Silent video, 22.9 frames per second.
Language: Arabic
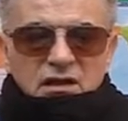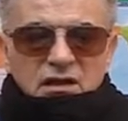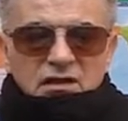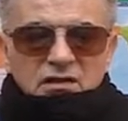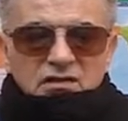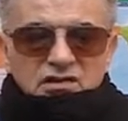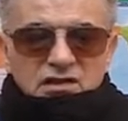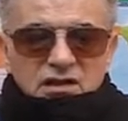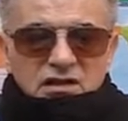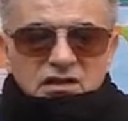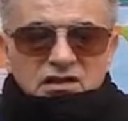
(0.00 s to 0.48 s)

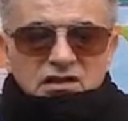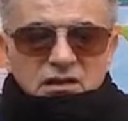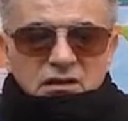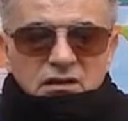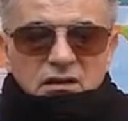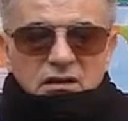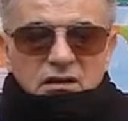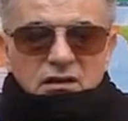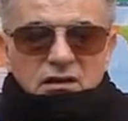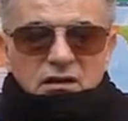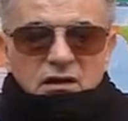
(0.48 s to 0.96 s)

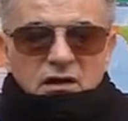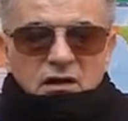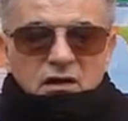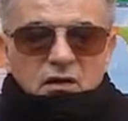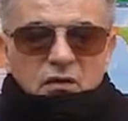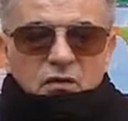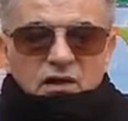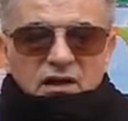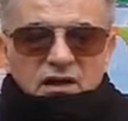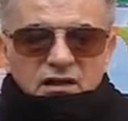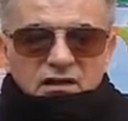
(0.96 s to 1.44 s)
جيجل
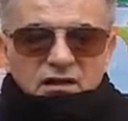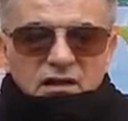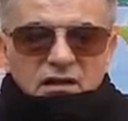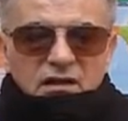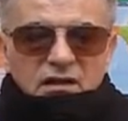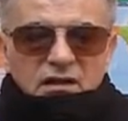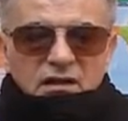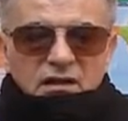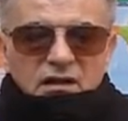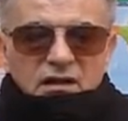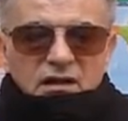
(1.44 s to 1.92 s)

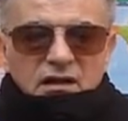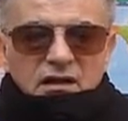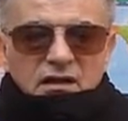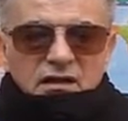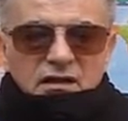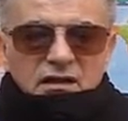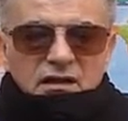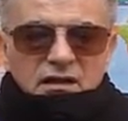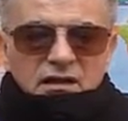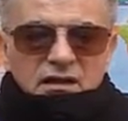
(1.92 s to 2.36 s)
وكذلك